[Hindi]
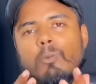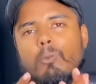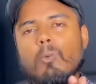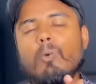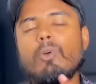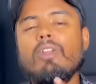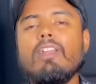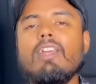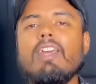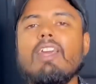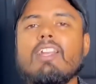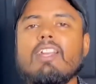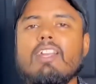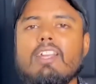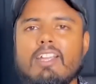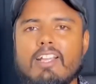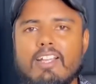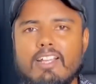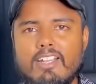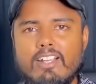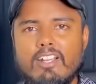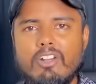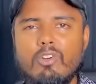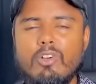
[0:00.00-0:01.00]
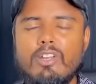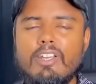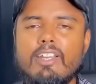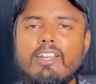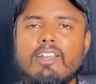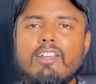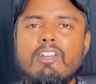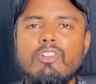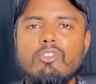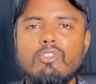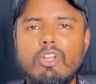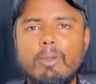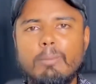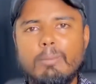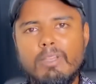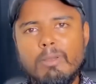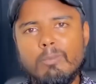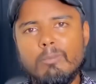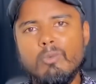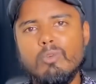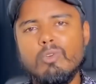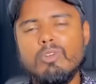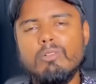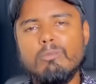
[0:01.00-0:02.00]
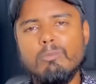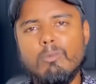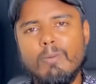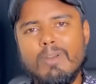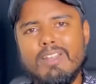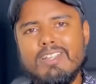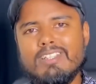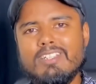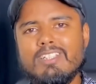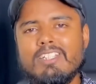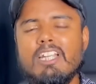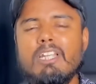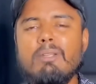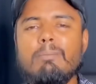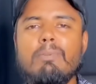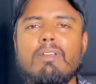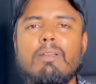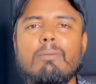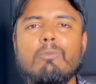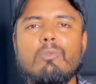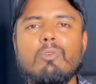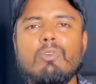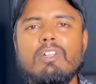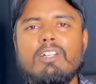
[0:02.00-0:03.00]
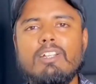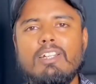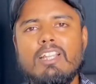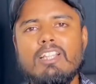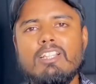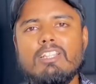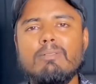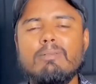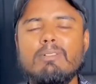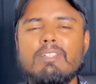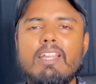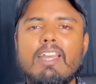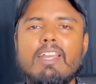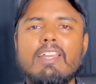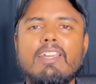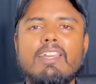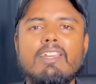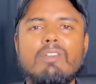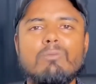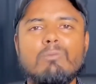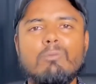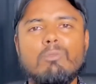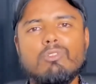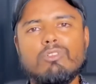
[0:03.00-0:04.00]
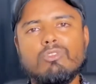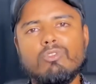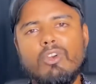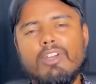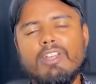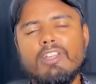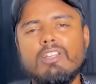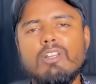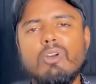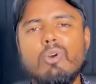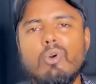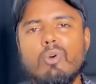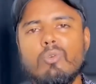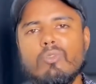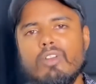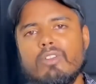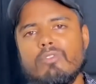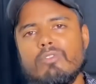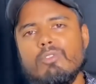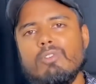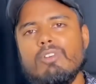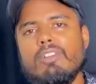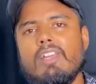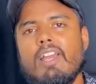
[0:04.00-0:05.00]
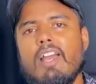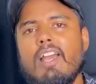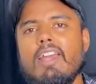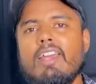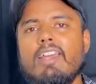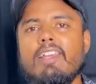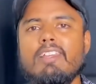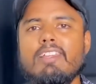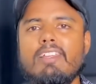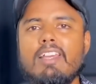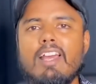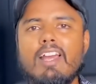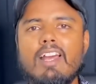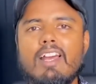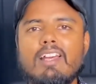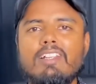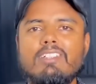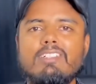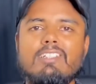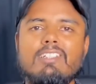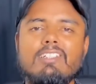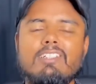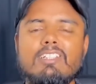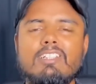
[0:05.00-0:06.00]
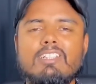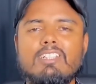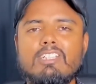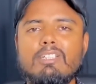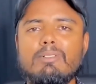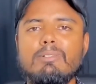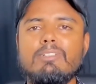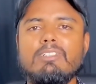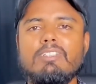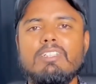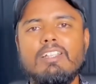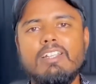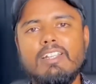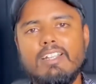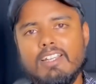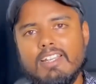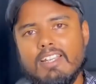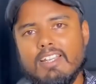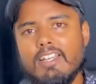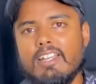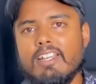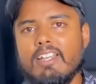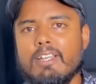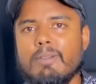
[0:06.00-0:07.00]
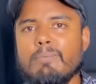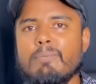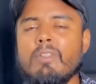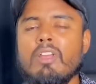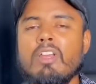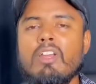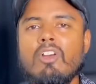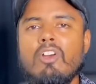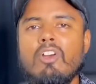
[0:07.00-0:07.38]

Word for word: वो रेयर कैटेगरी का कॉइन है तो अभी हम लोग मोबाइल स्क्रीन पे आपको डिटेल से बताएंगे उस कॉइन का ओवरव्यू क्या है क्या खासियत है जिसकी वजह से ये रेयर है